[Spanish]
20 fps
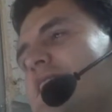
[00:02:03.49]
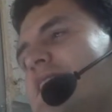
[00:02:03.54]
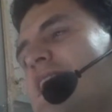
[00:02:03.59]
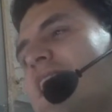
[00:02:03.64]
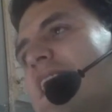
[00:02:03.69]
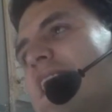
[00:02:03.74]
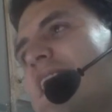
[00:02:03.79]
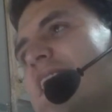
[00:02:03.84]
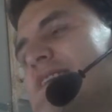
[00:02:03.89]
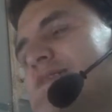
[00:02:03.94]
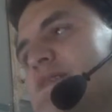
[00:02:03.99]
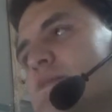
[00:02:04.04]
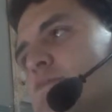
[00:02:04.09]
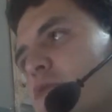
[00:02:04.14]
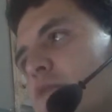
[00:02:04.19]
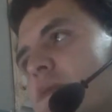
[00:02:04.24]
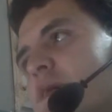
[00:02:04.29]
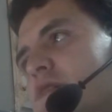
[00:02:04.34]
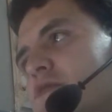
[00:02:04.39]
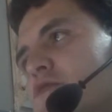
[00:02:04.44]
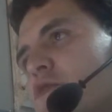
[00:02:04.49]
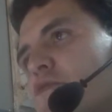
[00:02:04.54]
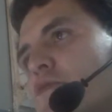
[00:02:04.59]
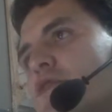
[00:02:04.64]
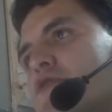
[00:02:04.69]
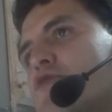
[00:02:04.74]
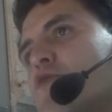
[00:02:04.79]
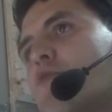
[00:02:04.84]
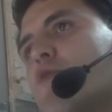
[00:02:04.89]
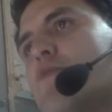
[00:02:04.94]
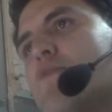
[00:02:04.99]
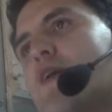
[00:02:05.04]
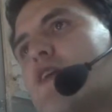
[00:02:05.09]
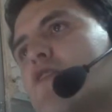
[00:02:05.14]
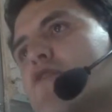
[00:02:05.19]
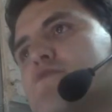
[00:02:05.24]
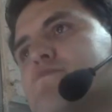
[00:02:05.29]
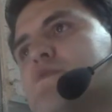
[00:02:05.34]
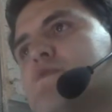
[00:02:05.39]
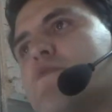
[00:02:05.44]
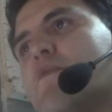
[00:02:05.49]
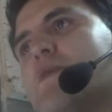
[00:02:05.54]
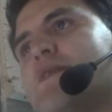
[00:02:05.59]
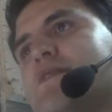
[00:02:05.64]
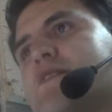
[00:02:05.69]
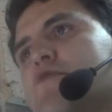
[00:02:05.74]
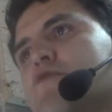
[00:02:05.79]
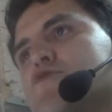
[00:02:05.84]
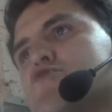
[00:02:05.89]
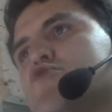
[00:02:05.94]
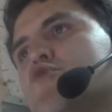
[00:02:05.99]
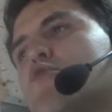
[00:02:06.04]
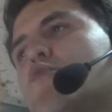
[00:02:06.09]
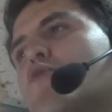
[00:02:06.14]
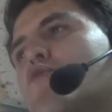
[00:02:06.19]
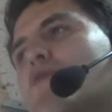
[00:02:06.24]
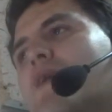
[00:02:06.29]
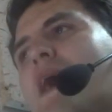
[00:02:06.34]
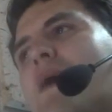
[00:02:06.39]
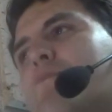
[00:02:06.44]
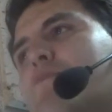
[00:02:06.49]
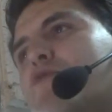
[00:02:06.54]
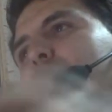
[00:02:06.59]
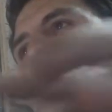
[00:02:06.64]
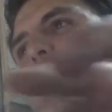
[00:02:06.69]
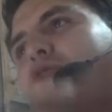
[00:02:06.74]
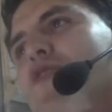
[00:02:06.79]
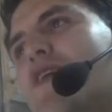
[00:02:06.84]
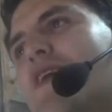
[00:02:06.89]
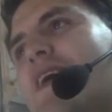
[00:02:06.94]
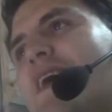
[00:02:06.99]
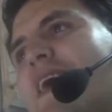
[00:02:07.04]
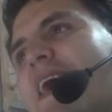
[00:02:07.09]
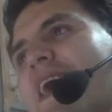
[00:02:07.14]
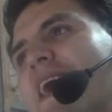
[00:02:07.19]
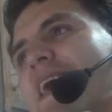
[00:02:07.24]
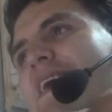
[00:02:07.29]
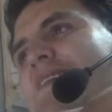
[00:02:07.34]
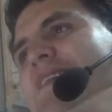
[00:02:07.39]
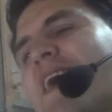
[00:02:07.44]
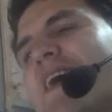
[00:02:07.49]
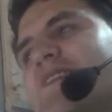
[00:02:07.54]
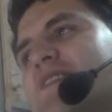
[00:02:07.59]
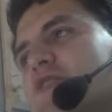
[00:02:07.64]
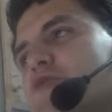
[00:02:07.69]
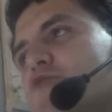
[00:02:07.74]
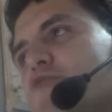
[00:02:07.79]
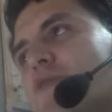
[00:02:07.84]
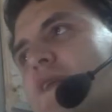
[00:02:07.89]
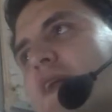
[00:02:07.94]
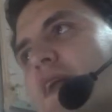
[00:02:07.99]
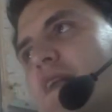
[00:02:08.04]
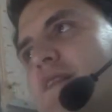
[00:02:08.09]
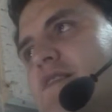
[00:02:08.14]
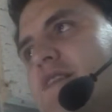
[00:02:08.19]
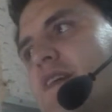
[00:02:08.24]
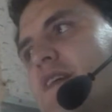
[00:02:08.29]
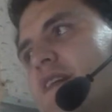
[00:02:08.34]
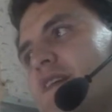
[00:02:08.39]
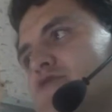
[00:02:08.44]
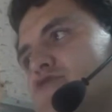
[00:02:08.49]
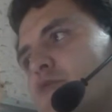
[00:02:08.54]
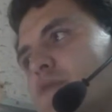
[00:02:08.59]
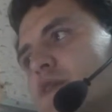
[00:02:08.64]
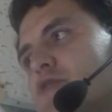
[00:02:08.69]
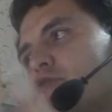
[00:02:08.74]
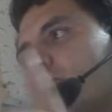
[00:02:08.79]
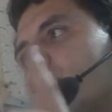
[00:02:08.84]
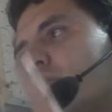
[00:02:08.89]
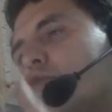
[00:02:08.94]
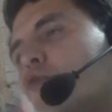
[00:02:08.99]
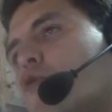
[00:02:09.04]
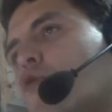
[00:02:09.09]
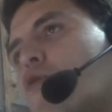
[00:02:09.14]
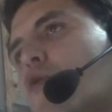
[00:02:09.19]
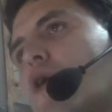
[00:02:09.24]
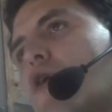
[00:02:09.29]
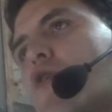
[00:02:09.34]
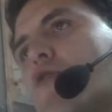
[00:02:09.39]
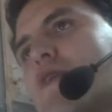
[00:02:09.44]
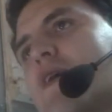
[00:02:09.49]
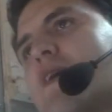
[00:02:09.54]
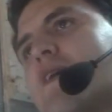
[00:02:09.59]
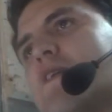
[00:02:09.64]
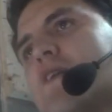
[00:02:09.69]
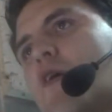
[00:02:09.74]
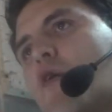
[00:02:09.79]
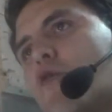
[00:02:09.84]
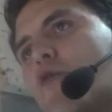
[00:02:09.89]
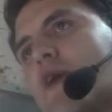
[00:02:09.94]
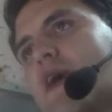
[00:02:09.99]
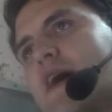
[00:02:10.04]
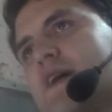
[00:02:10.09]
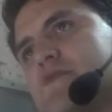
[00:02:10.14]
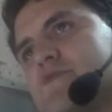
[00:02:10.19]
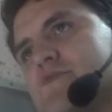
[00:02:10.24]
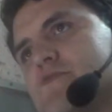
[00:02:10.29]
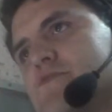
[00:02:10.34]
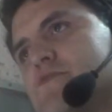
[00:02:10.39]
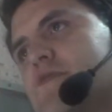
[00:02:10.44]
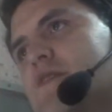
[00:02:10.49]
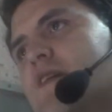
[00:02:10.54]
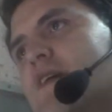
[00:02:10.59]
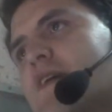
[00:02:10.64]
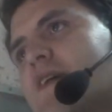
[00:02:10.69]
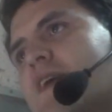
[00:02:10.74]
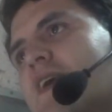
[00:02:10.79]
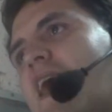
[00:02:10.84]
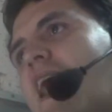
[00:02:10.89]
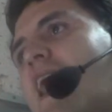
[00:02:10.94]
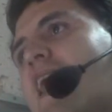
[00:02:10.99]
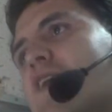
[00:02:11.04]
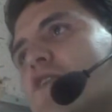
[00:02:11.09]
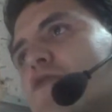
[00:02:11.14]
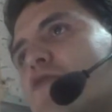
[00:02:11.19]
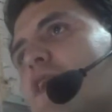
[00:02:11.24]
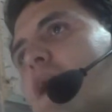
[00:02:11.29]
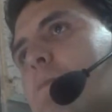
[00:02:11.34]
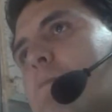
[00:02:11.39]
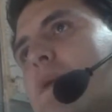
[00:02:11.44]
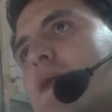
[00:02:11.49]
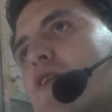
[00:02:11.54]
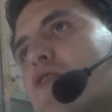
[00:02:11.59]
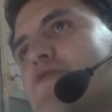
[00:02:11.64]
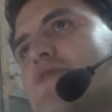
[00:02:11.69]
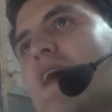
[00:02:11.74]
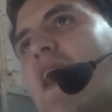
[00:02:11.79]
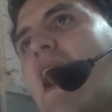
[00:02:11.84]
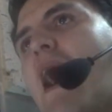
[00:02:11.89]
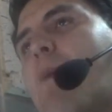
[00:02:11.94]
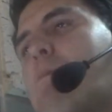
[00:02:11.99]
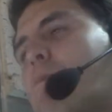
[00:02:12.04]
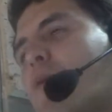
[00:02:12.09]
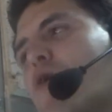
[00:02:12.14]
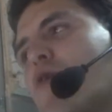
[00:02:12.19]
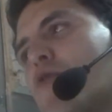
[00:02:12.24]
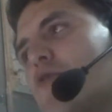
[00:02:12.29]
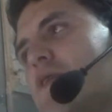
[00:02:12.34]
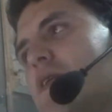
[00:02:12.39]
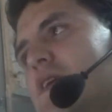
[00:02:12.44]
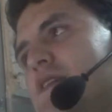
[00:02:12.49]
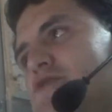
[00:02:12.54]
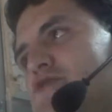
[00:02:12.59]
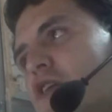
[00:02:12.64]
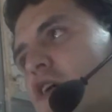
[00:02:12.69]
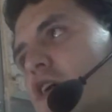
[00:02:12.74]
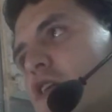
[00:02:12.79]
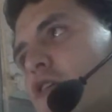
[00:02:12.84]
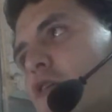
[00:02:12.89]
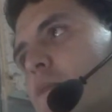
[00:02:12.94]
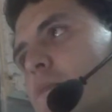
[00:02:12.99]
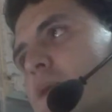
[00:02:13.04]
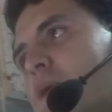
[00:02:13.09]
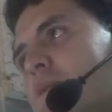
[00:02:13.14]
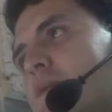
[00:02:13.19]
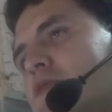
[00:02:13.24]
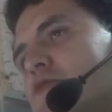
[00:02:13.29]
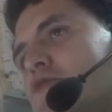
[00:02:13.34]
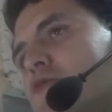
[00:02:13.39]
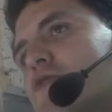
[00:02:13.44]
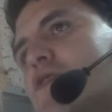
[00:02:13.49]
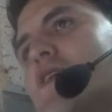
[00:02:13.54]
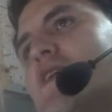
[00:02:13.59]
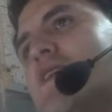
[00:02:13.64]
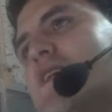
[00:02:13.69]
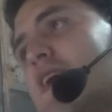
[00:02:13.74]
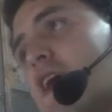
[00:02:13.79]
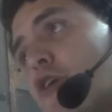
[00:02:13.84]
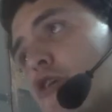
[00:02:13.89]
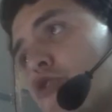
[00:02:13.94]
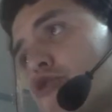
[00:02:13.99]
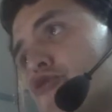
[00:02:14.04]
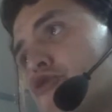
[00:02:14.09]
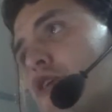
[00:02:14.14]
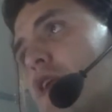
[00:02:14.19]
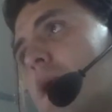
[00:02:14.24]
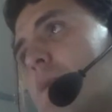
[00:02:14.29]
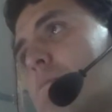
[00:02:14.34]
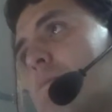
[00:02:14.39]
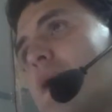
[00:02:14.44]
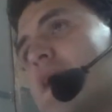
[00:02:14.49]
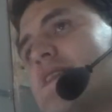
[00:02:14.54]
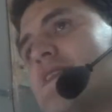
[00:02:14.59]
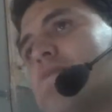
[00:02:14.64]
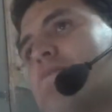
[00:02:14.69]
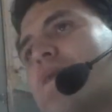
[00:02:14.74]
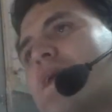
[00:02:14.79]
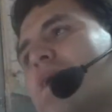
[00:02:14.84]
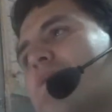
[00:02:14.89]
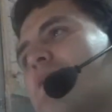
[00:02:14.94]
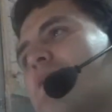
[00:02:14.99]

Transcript: Y en ese momento, cuando volvieron los mismos 22, hubo un cambio de actitud en el Tigre y sobre todo en un jugador que es Raúl Castro, que agarró la pelota a poco de iniciar el complemento y encontró el empate para